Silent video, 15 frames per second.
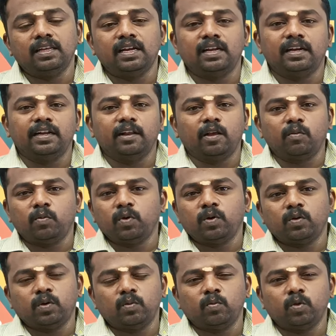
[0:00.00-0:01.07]
எதனால டிரைவ்
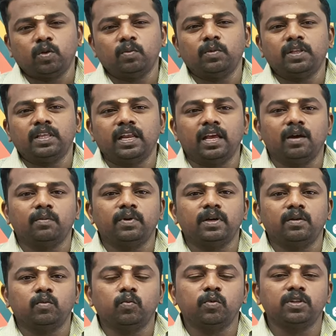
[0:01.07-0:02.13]
பண்ணோம் நம்ம மொத்தமாக
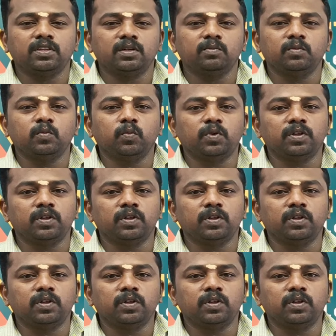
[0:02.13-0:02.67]
தெரியாமல் முப்பது சம்